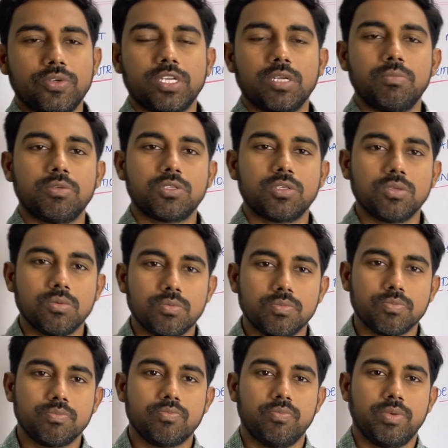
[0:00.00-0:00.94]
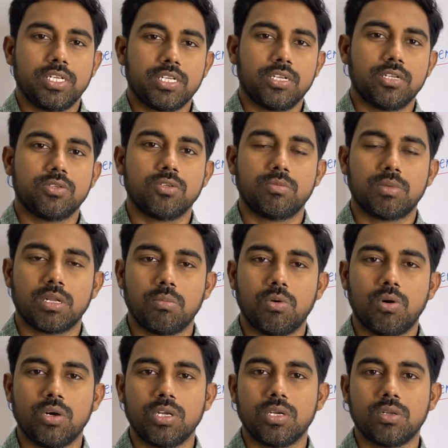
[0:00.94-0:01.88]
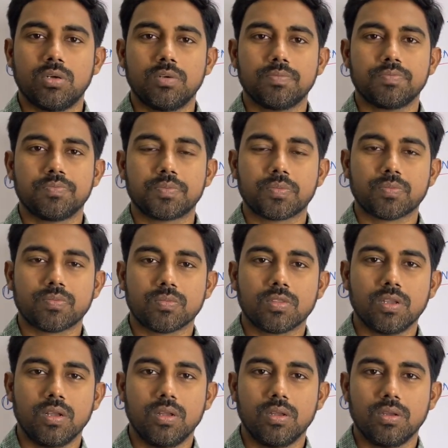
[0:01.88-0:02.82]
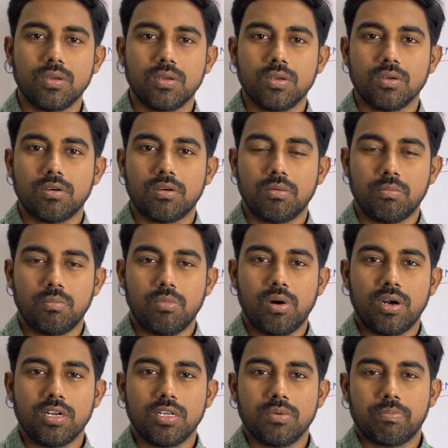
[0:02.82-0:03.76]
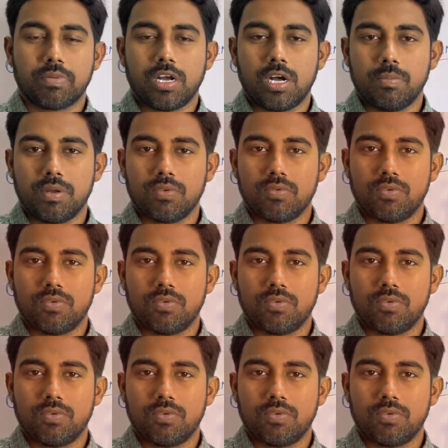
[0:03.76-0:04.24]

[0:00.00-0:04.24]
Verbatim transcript: విటమిన్స్ మినరల్స్ మన బాడీలో బాడీ ప్రాపర్